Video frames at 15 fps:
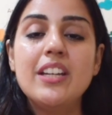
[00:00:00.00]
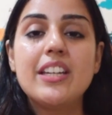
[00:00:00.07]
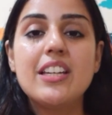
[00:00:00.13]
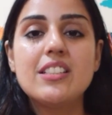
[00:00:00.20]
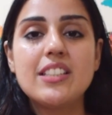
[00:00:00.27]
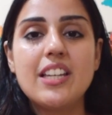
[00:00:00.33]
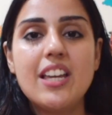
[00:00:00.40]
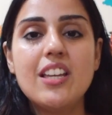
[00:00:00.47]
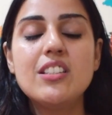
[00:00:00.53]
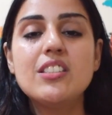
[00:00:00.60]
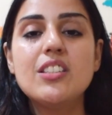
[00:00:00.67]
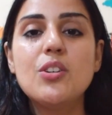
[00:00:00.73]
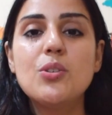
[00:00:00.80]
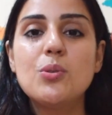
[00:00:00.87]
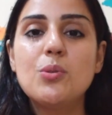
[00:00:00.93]
किस एज
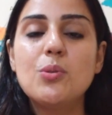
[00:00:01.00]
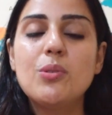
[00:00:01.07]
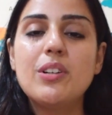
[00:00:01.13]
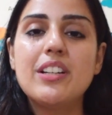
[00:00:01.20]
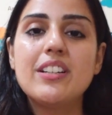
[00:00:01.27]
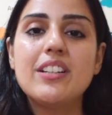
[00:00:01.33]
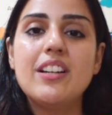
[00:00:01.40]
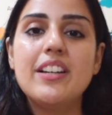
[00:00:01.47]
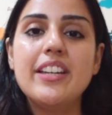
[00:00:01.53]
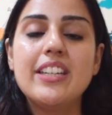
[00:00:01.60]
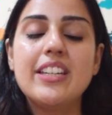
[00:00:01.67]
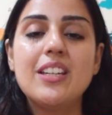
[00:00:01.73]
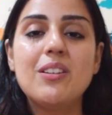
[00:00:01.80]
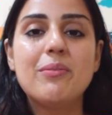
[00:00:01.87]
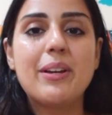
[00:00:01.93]
से शुरू करना है
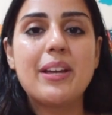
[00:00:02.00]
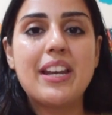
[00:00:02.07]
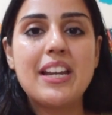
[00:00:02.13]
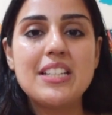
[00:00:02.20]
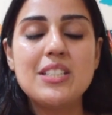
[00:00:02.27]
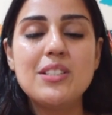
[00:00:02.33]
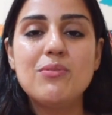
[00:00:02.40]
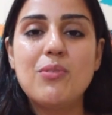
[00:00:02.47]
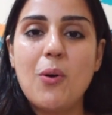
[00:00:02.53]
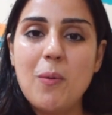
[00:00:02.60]
किन वैरायटी